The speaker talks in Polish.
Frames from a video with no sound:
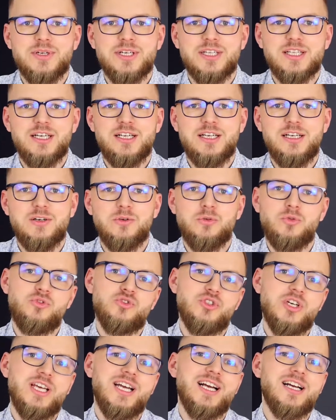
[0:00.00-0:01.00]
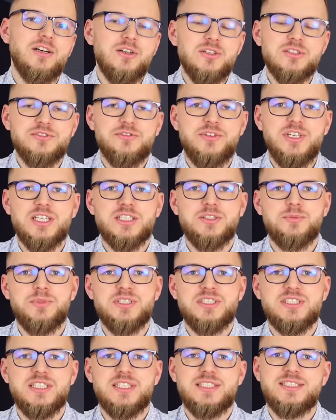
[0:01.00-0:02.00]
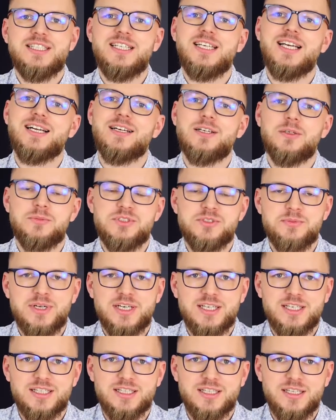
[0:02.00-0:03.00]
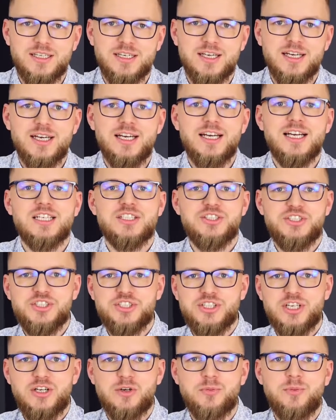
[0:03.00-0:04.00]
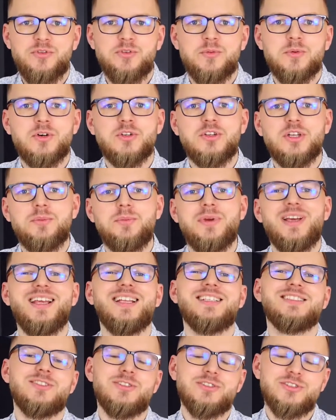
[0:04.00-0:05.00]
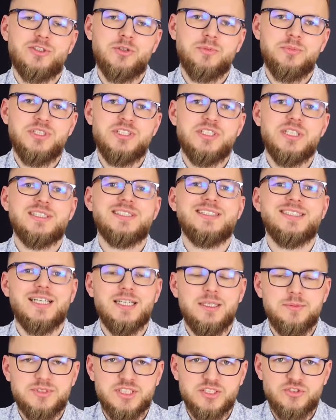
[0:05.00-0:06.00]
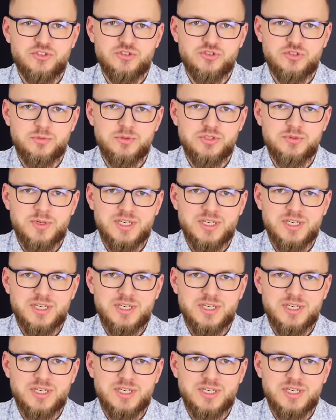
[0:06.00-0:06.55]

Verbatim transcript: kanale uczę jak rozwijać biznes i jak robić marketing. Dzisiaj opowiem o tym, co zrobić zanim zaczniesz robić